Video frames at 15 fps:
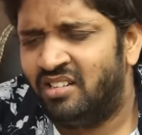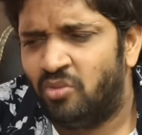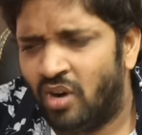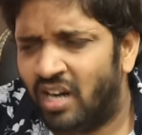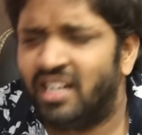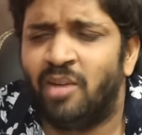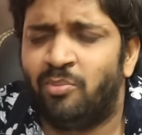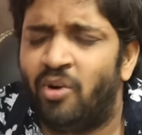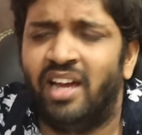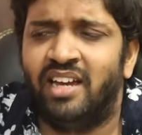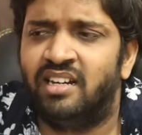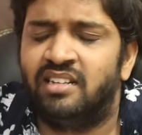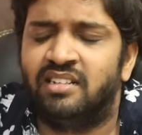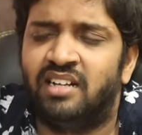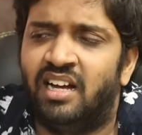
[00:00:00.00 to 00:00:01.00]
ఒకటే
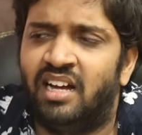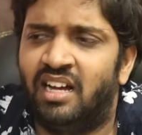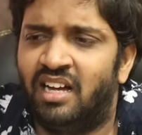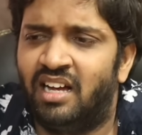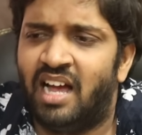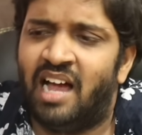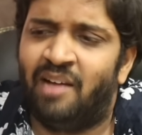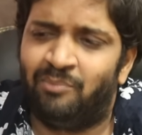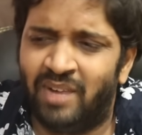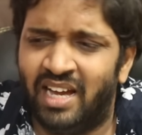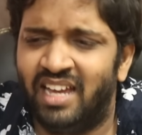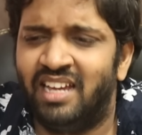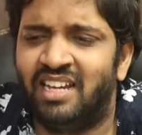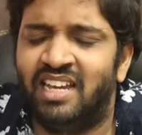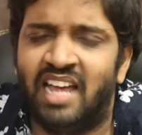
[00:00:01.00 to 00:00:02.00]
పాయింట్
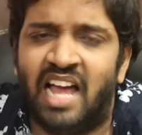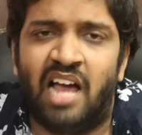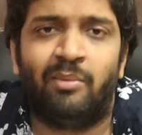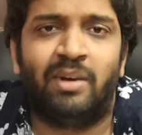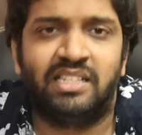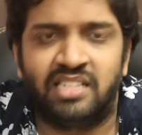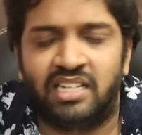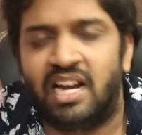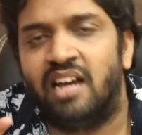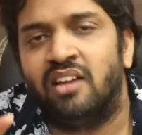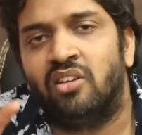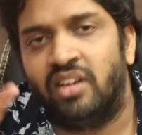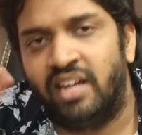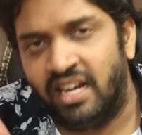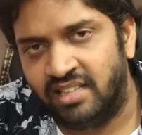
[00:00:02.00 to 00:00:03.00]
అమ్మాయికి ఆ మధ్య
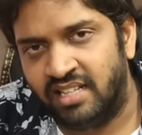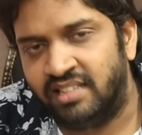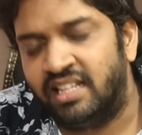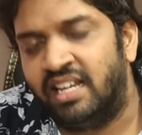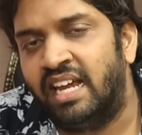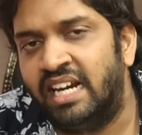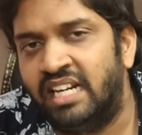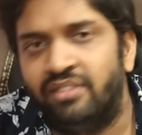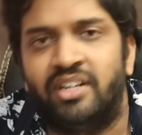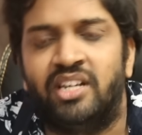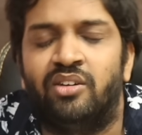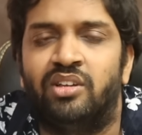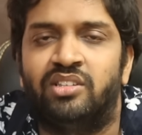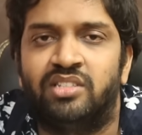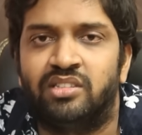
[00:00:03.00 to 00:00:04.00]
కాలంలో ఏదైతే
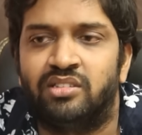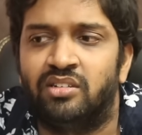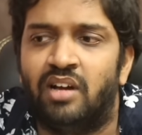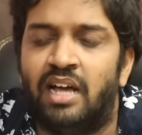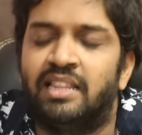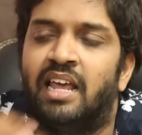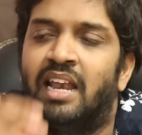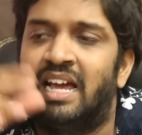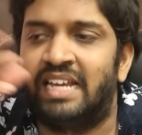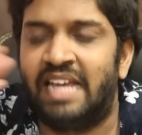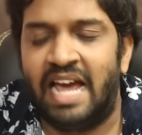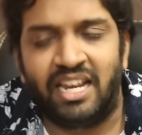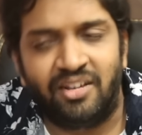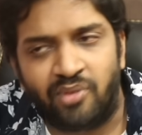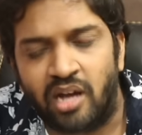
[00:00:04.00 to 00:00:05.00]
నెగిటివిటీ వచ్చిందో అది అలా
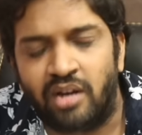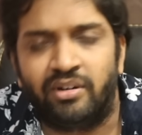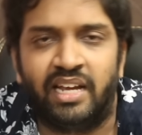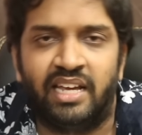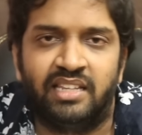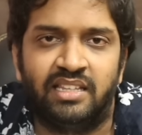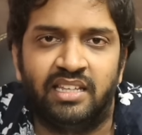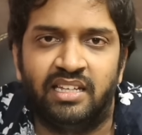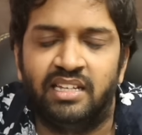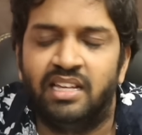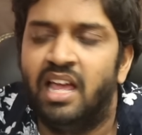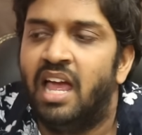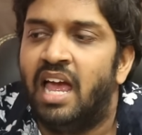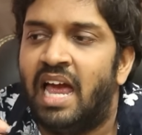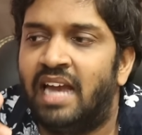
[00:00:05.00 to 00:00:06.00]
క్యారీ ఫార్వర్డ్ అయింది
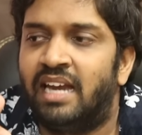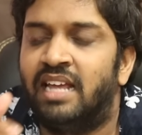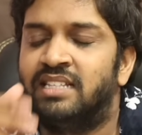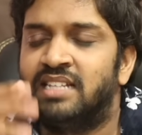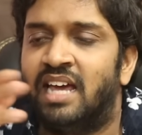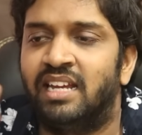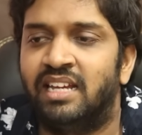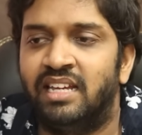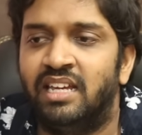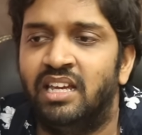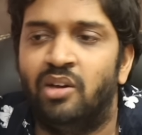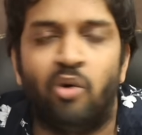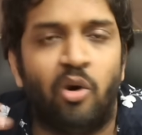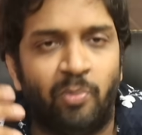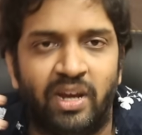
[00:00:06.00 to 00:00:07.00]
అండ్ నిజానికి
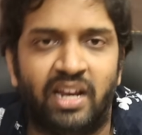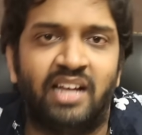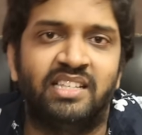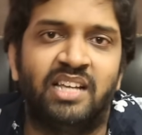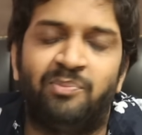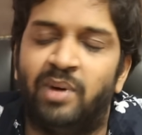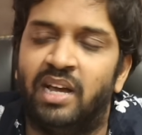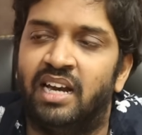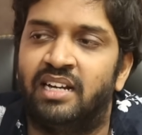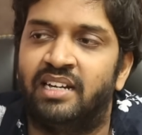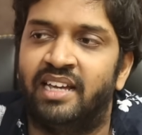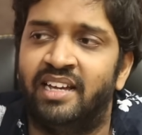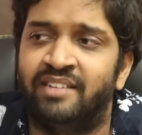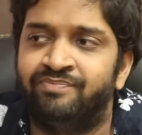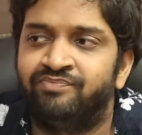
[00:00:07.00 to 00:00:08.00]
ఓపెన్గా
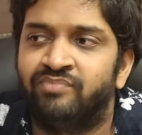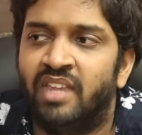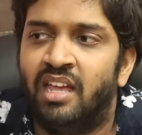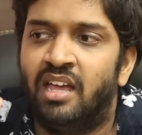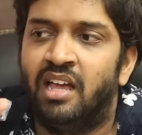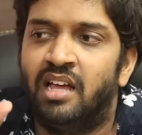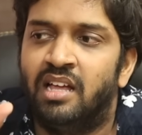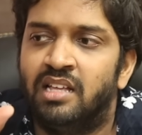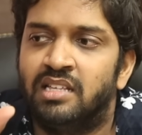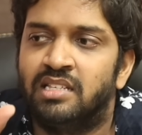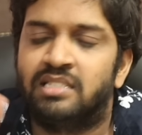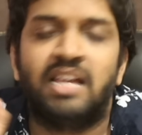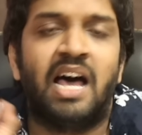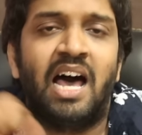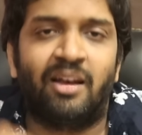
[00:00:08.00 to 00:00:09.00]
చెప్పాలంటే
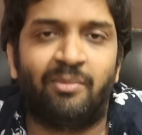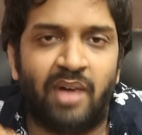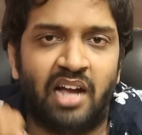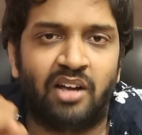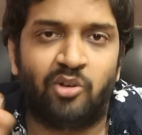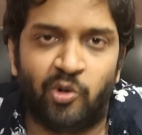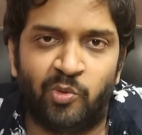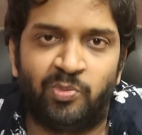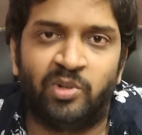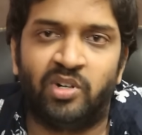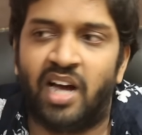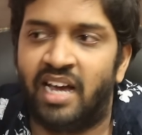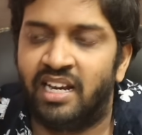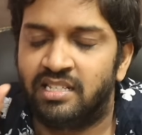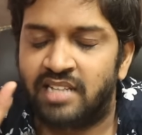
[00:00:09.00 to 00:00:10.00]
స్టార్మా గ్రూప్
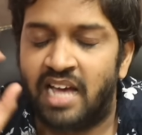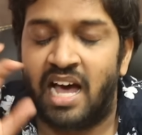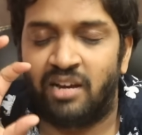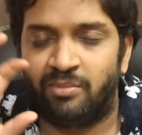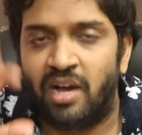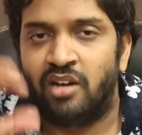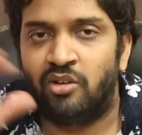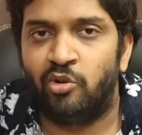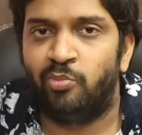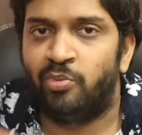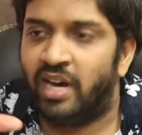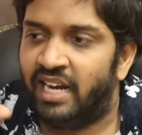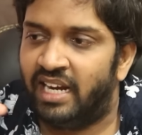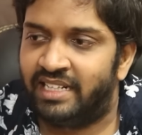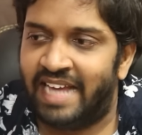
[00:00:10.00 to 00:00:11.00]
అని స్టార్మా గ్రూప్
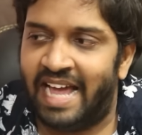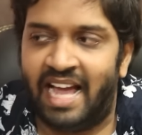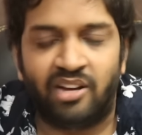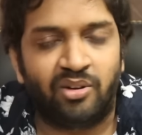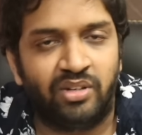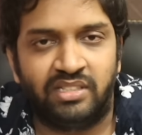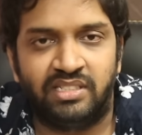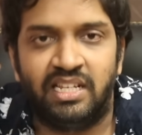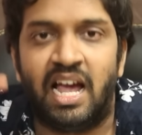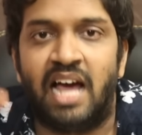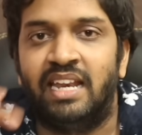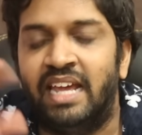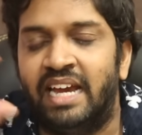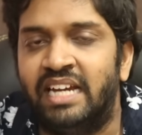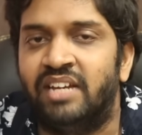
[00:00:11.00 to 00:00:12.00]
అనే ట్యాగ్ వచ్చి ఆ
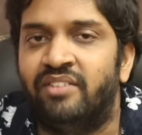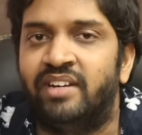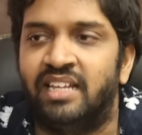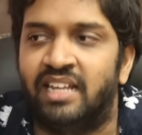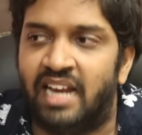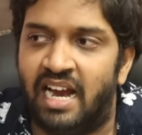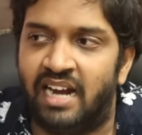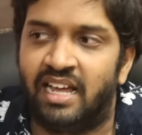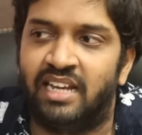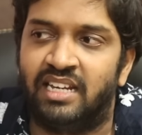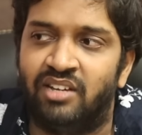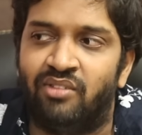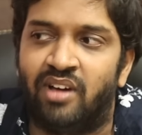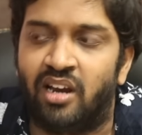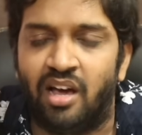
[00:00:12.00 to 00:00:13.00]
నెగిటివిటీ
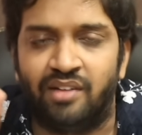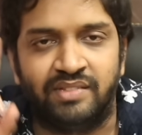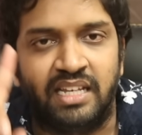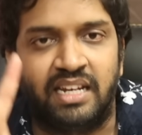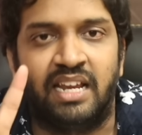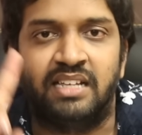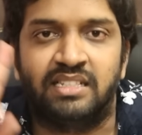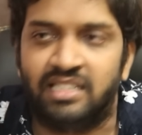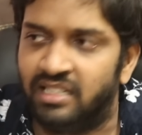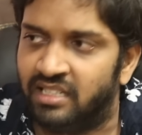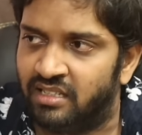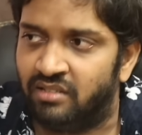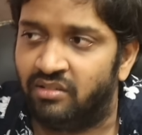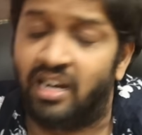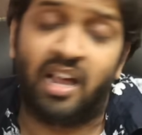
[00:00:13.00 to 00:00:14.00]
రావడానికి వన్ ఆఫ్ ది రీజన్
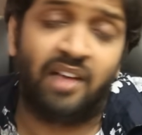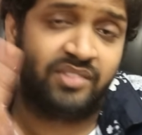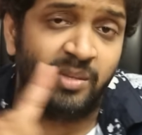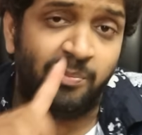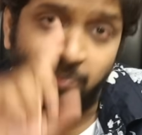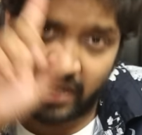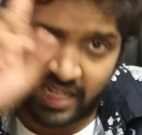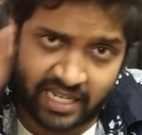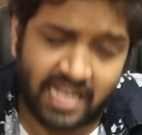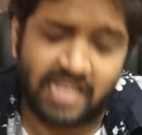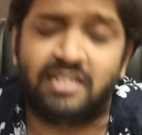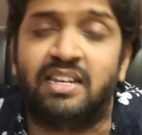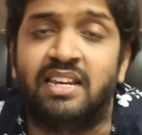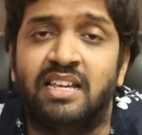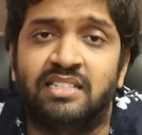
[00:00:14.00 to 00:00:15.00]
వన్ ఆఫ్ ది
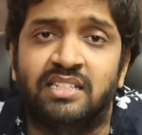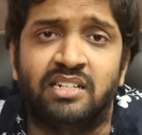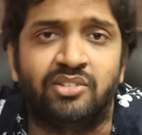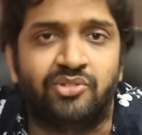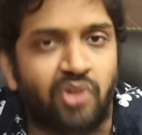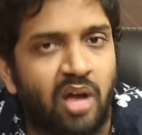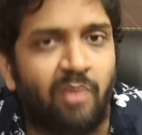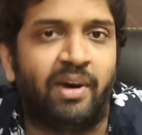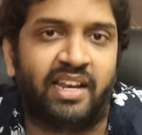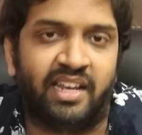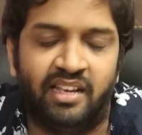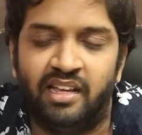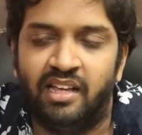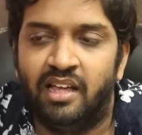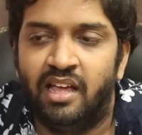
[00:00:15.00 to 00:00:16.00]
బిగ్గెస్ట్ రీజన్ శోభానే